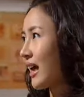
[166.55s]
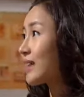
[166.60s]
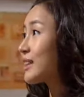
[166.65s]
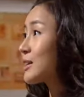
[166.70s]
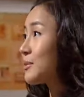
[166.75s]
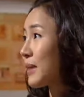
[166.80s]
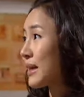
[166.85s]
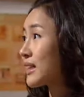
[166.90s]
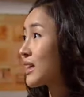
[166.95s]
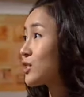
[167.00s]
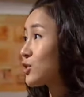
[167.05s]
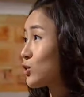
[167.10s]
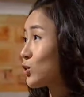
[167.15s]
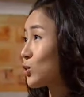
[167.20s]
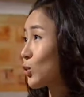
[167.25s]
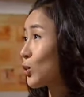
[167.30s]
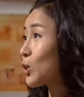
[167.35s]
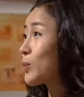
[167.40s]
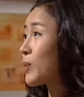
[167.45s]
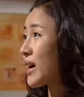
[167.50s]
애들
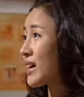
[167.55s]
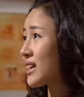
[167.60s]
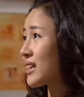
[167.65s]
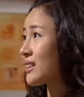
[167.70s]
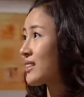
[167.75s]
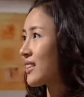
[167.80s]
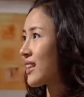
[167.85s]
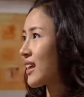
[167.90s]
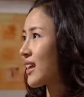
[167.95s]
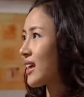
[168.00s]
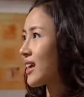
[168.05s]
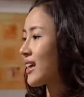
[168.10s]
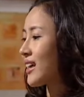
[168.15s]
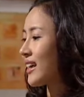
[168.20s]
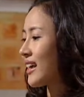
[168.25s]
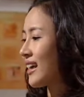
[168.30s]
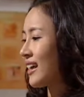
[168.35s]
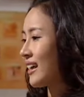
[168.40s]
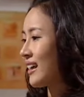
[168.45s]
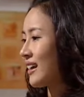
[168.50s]
맡아주는 놀이방이 있대.